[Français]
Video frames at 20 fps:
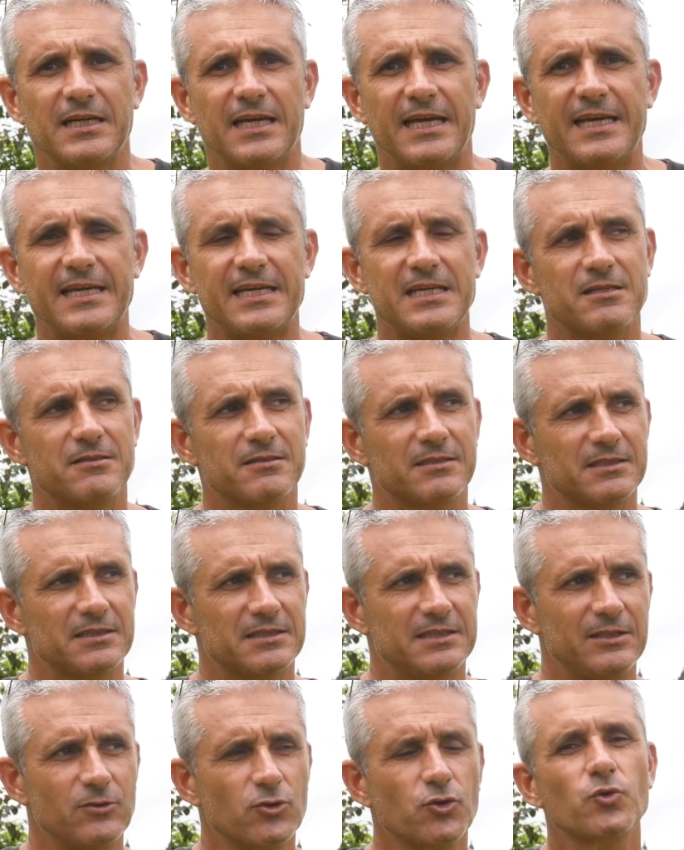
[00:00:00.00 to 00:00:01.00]
et
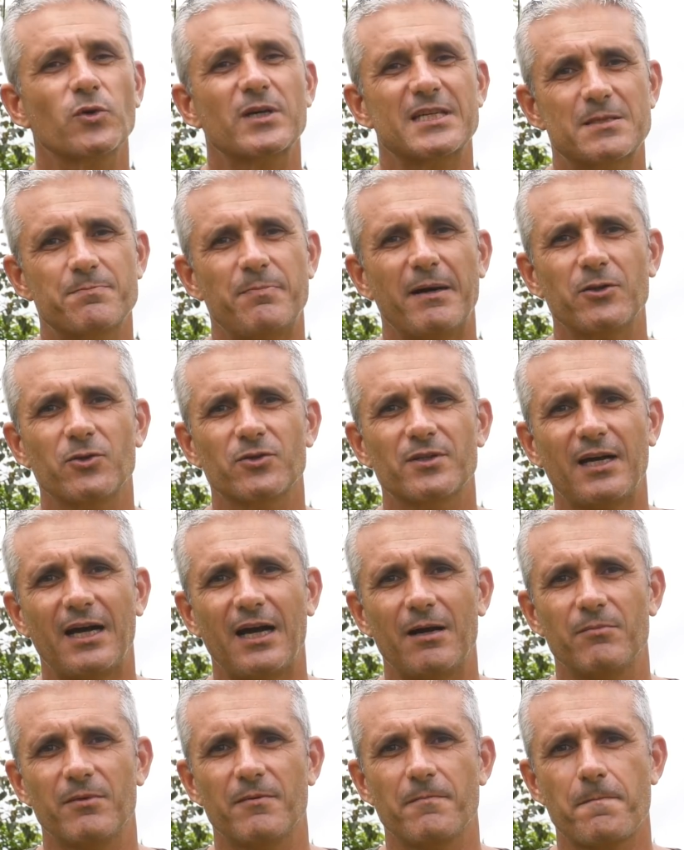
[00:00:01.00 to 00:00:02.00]
qui ne nourrissent pas notre
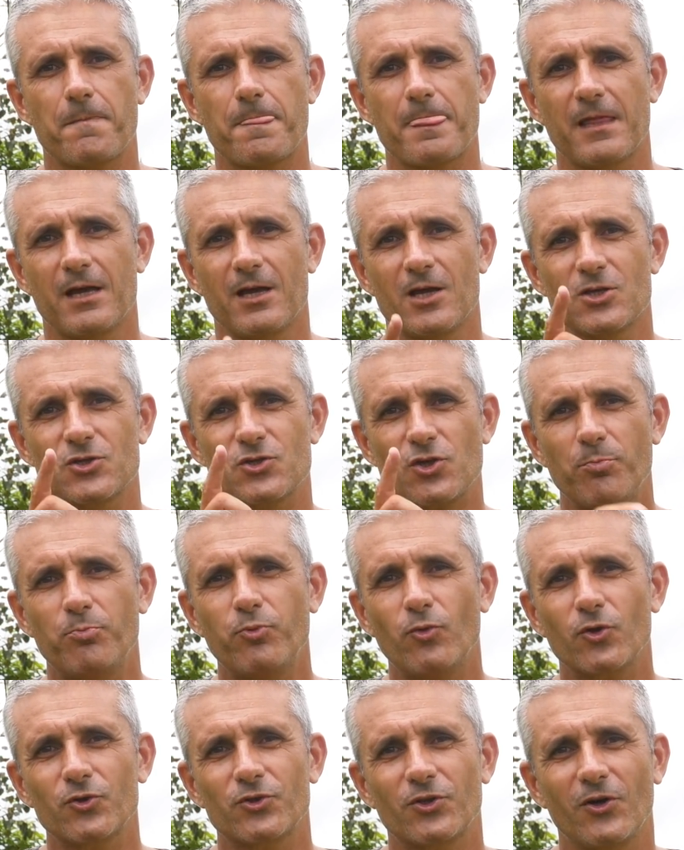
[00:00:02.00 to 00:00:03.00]
âme, sans
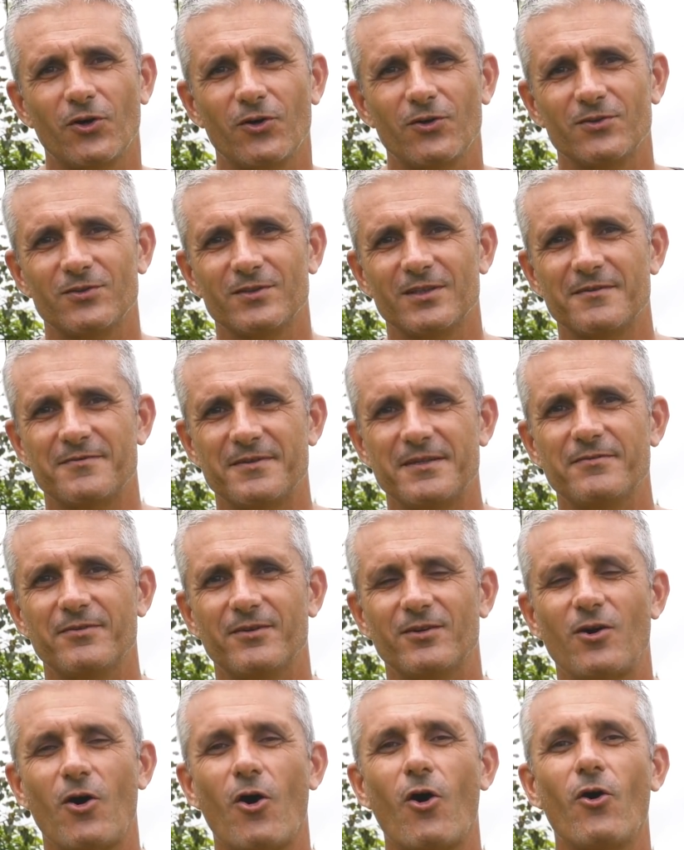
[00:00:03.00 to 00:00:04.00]
pour autant
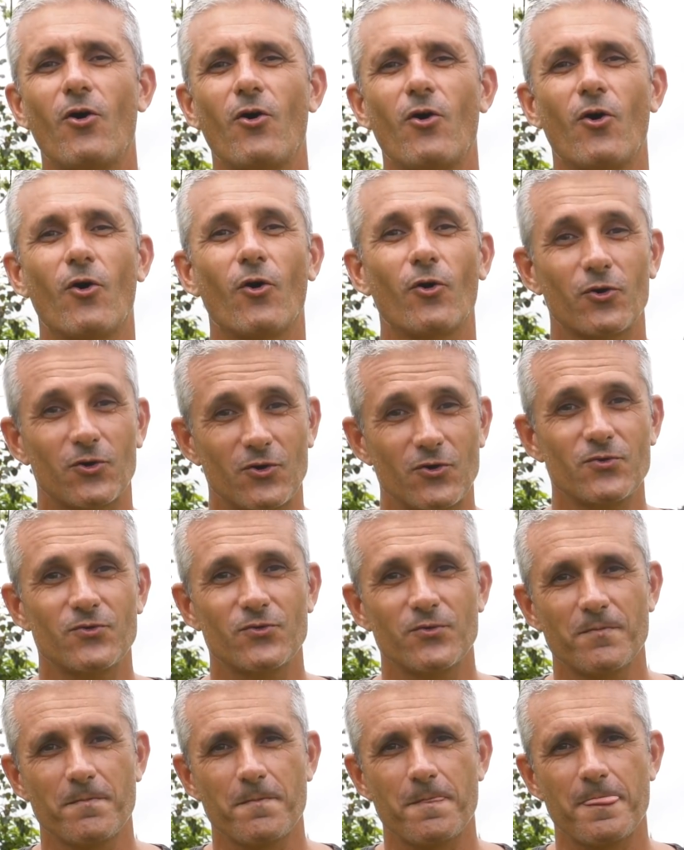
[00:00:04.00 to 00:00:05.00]
vivre en reclus.